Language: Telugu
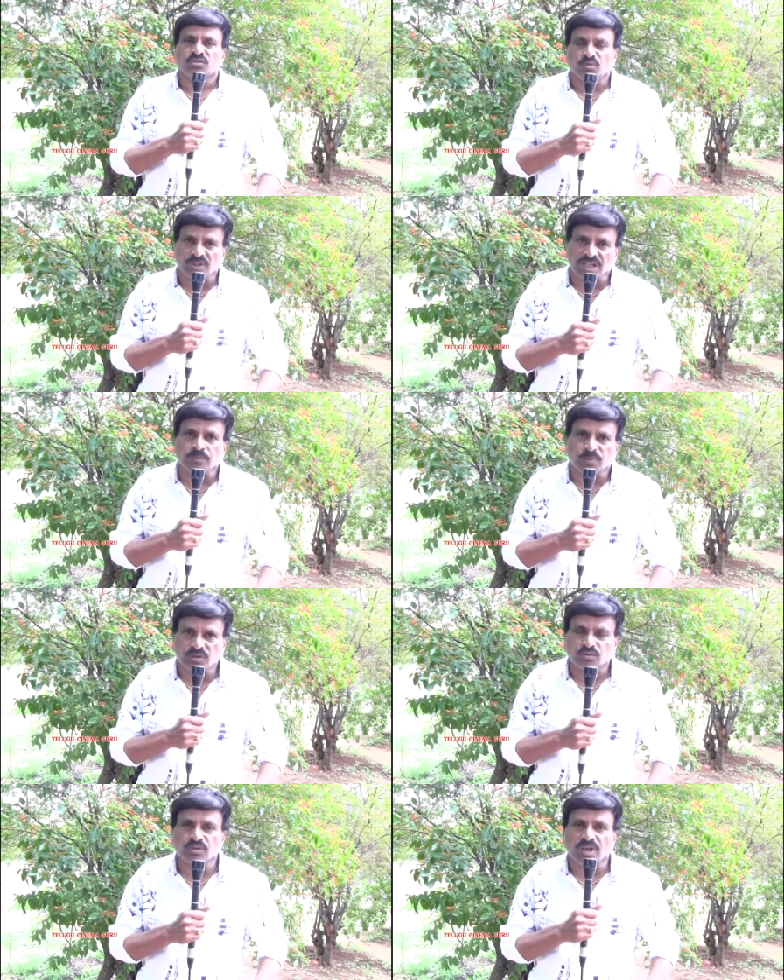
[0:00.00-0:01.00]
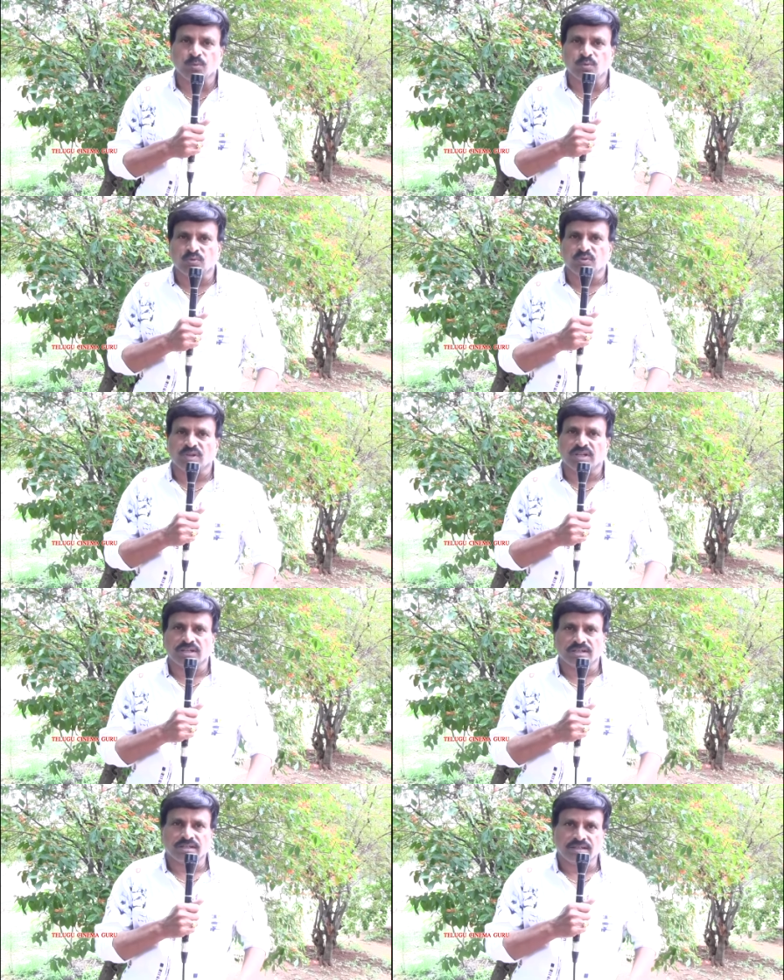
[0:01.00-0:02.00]
సుమన్ గారిని పిలుచుకుందాము
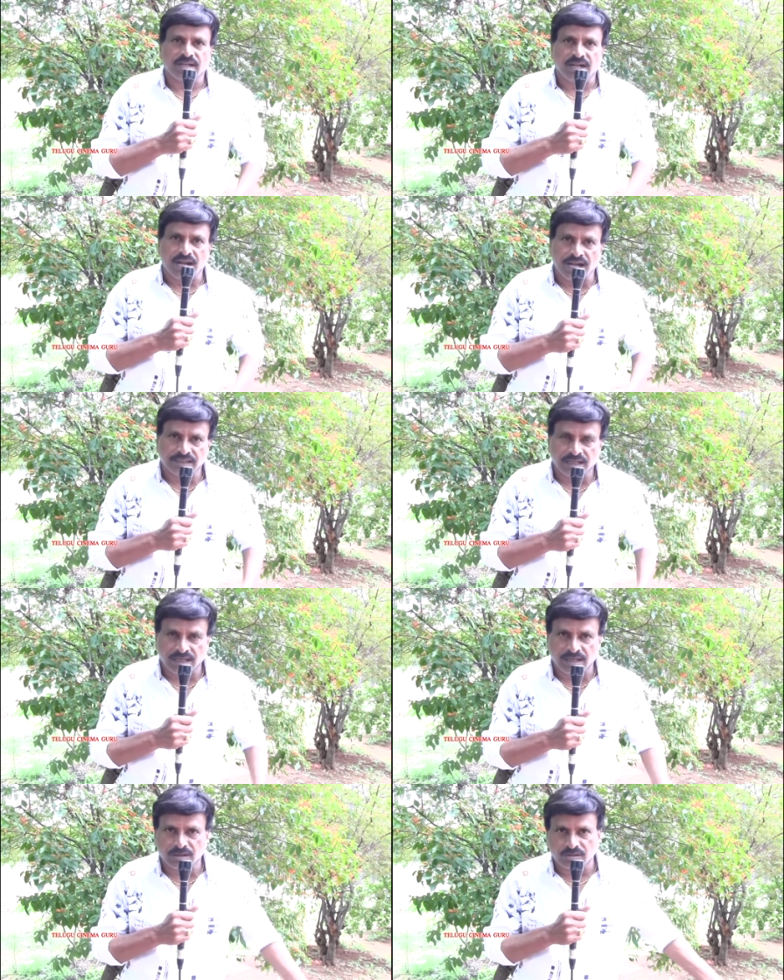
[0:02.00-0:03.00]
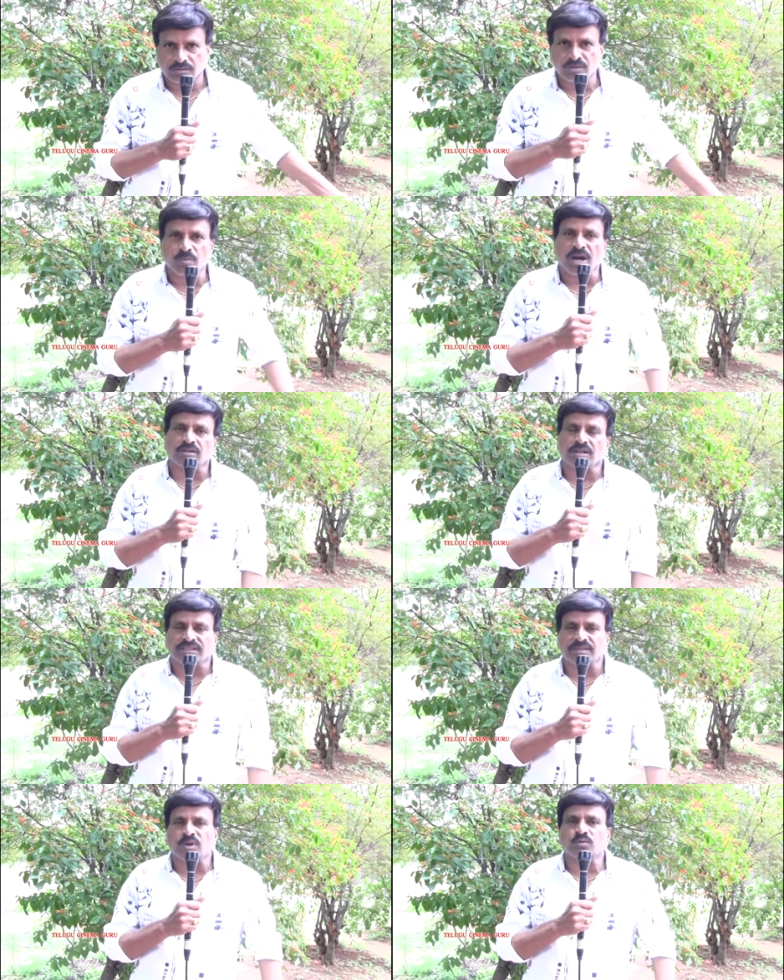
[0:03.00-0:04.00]
ఆయన రెండు మాటలు
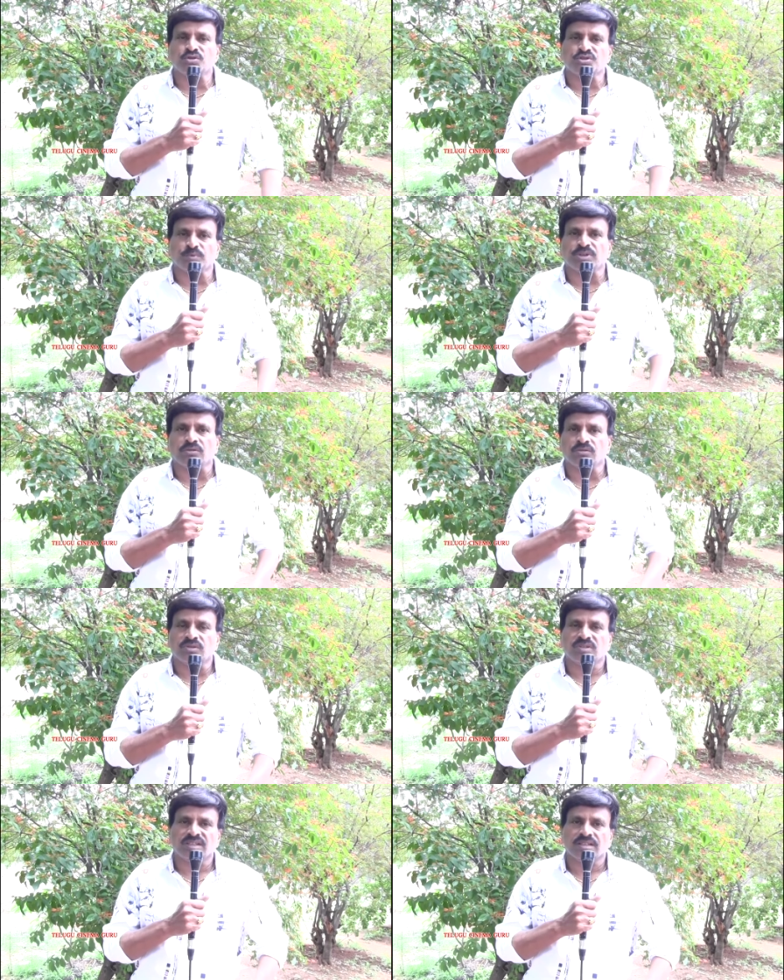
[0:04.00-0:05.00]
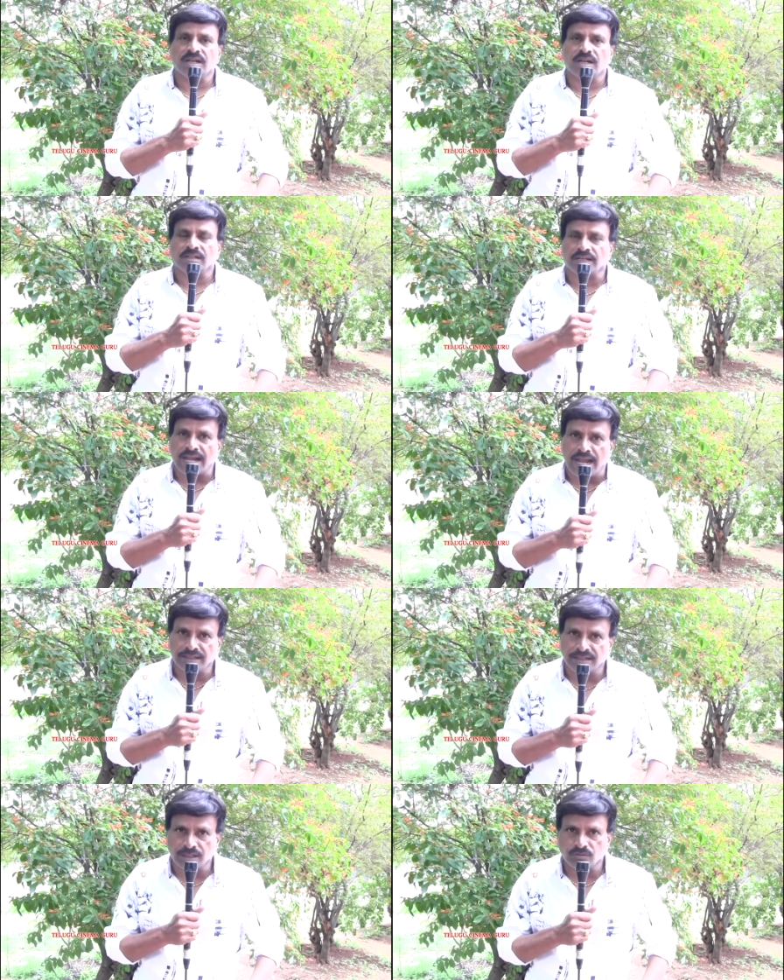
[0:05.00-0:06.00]
నా సినిమా గురించి చెప్తారు అట్లాగే
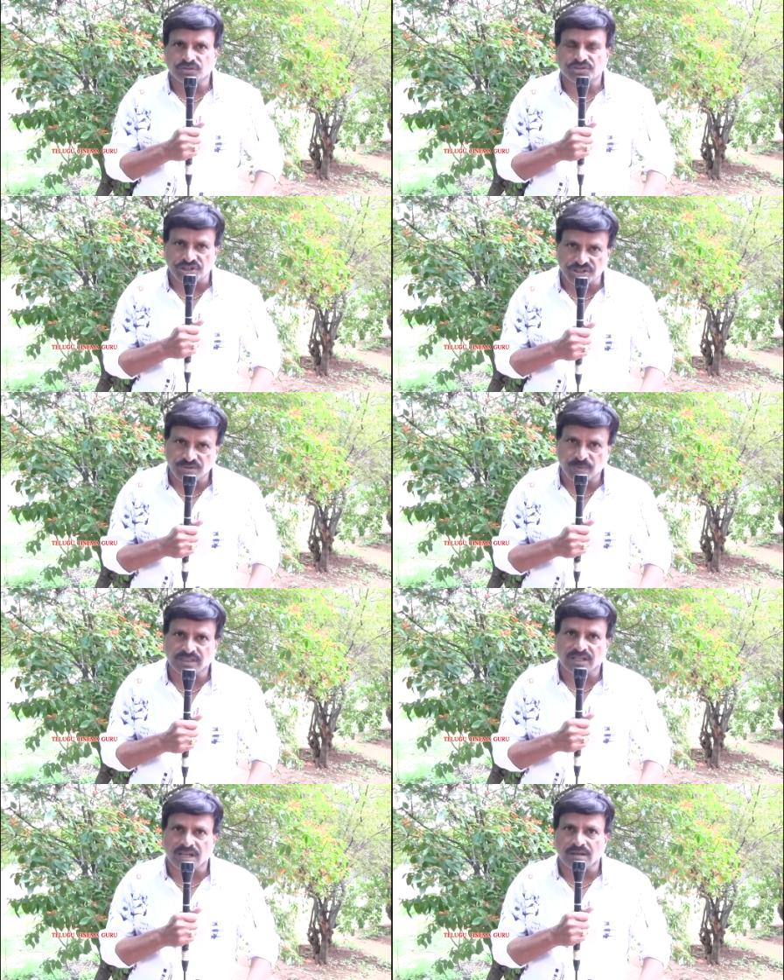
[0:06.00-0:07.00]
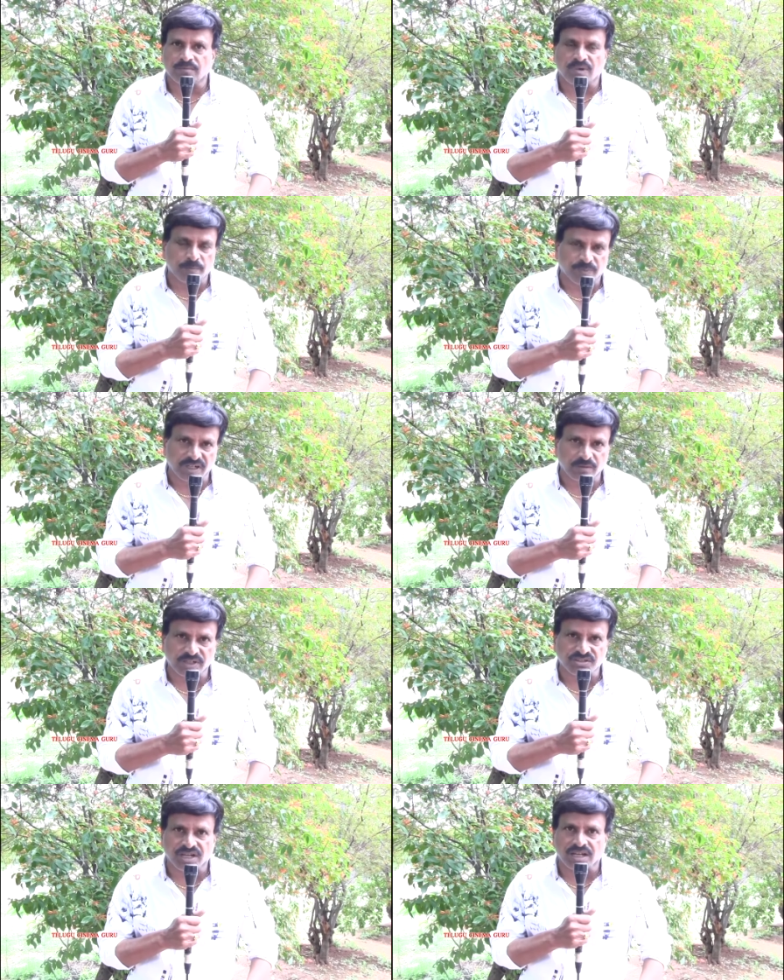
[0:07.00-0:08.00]
ఆయన నేను స్టేజీ మీద మా పిల్లల
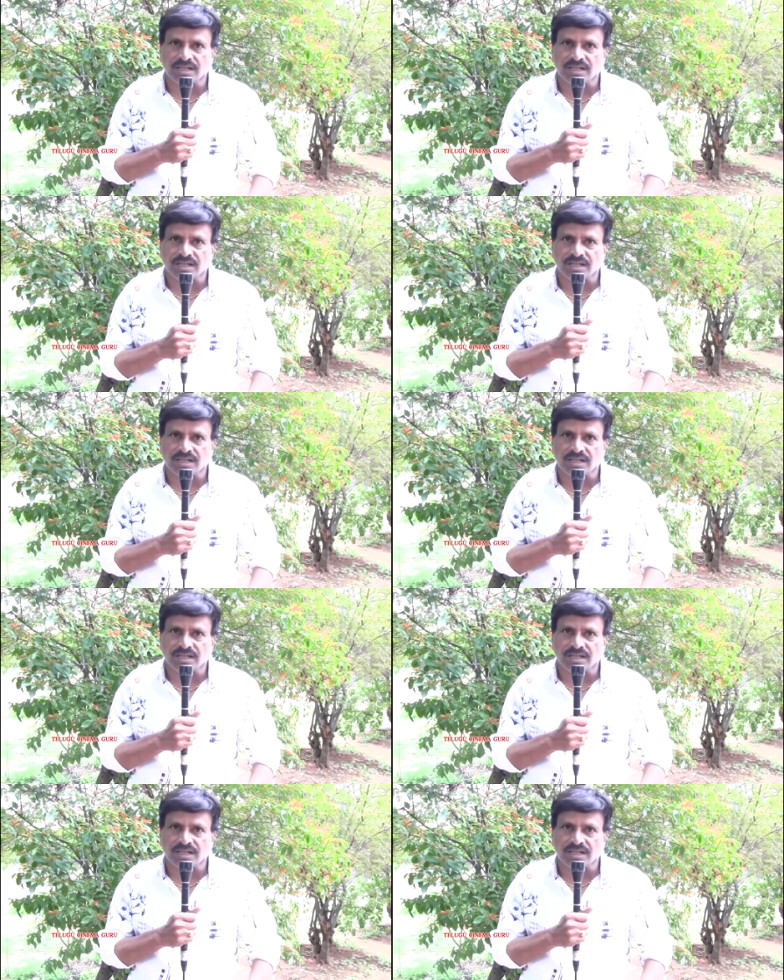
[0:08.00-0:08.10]
మధ్య